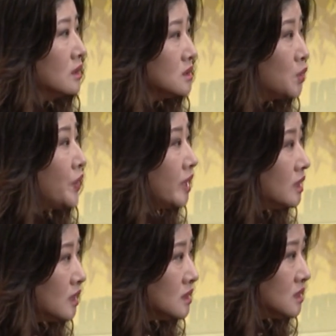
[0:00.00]
就会跟
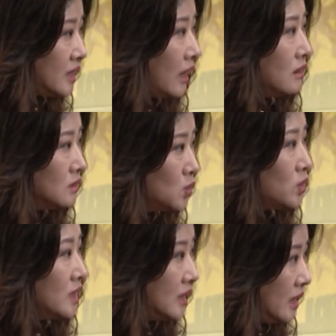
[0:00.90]
你讲很多
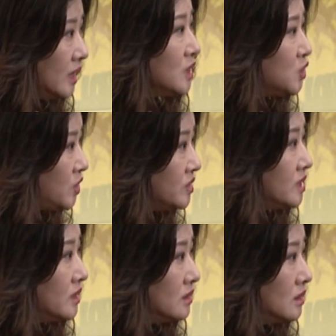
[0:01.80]
你可以申
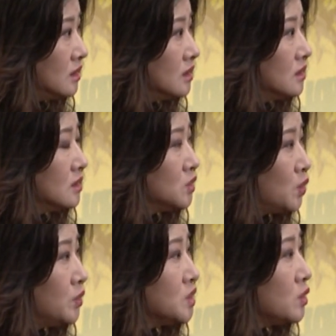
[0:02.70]
请的，
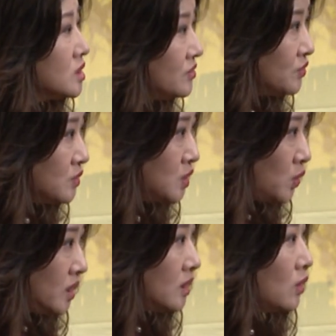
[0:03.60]
所谓州政府
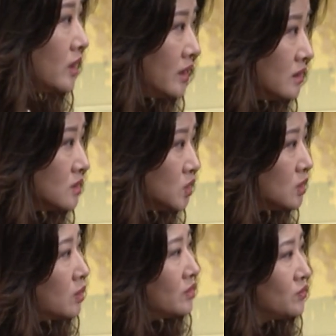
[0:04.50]
所提供给你的
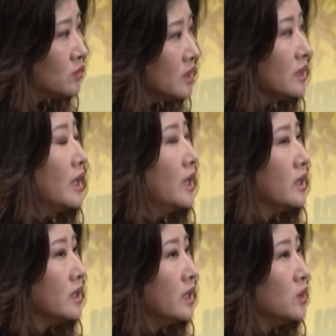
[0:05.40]
社会福利，大
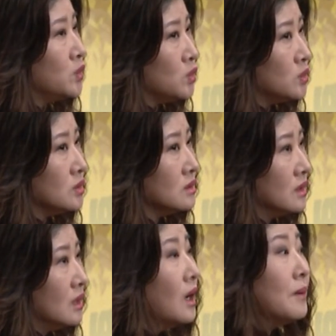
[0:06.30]
概有哪些？